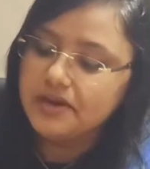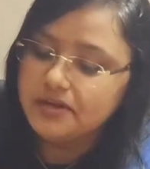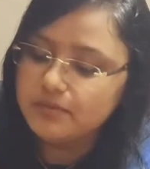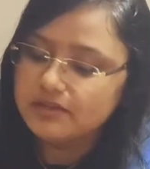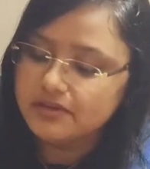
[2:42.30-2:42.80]
एक
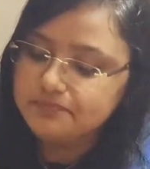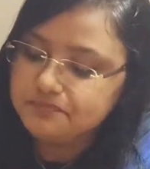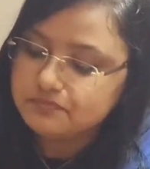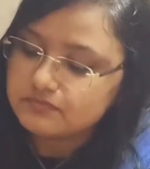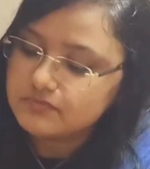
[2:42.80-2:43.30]
आइटम रहता है
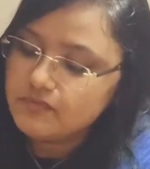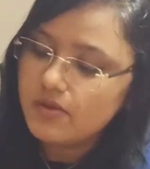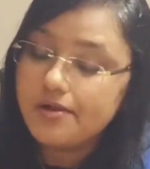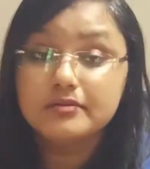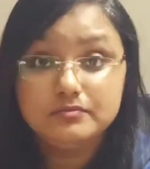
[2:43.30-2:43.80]

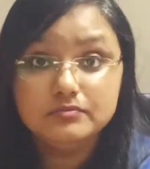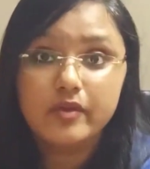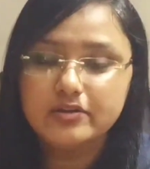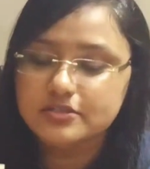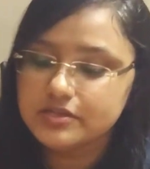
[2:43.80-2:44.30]

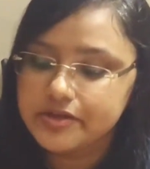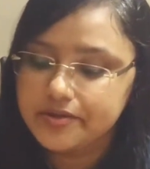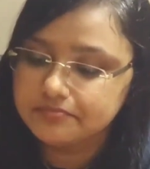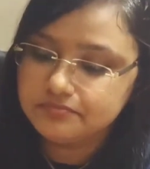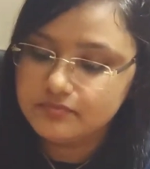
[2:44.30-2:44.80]
जैसे
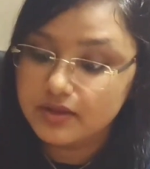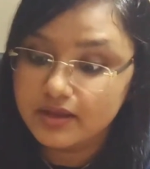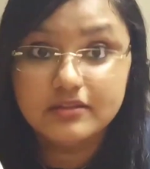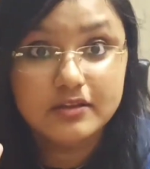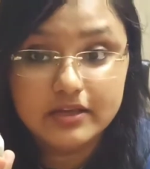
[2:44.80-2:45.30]
ये
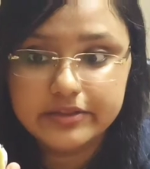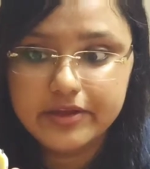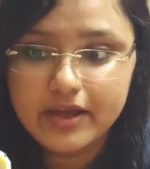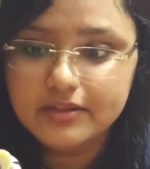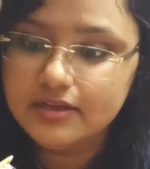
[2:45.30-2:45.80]
क्या था
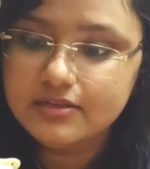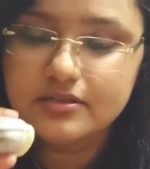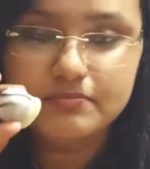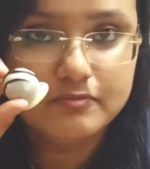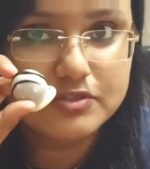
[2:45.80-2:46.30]
देखते हैं आई थिंक इट
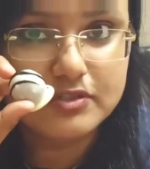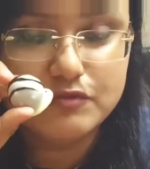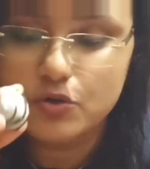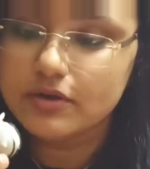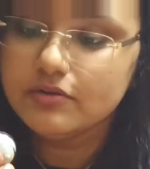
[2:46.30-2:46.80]
इज सम
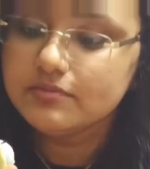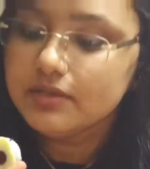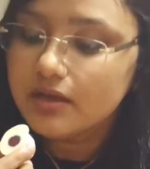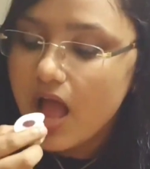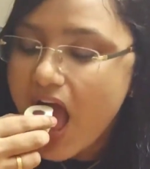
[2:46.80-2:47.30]
स्टफ चॉकलेट और
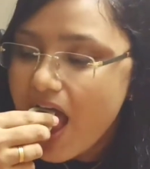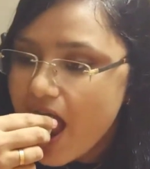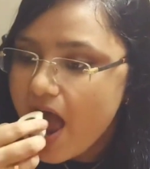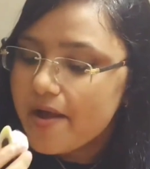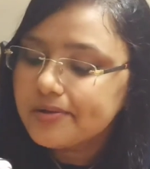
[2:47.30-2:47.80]

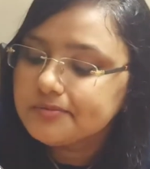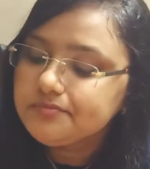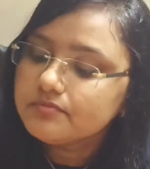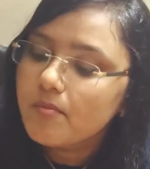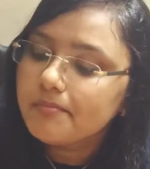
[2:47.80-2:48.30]

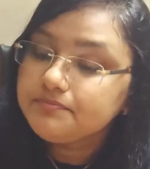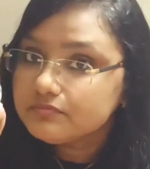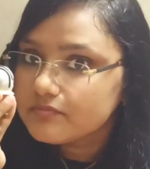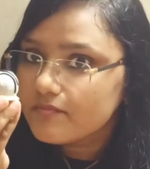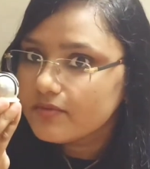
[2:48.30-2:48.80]
समथिंग
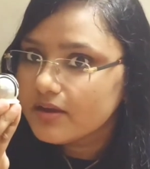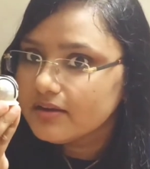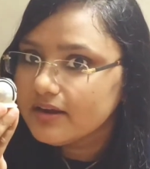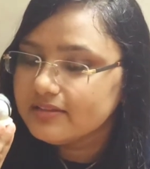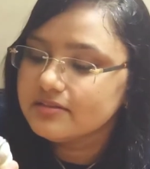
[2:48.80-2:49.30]

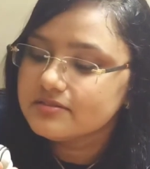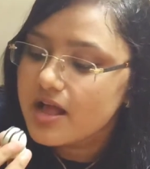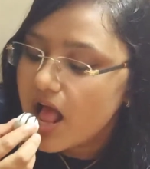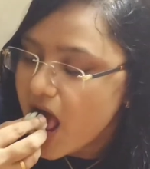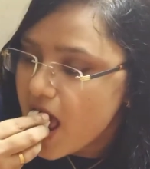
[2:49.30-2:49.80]
लाइक दिस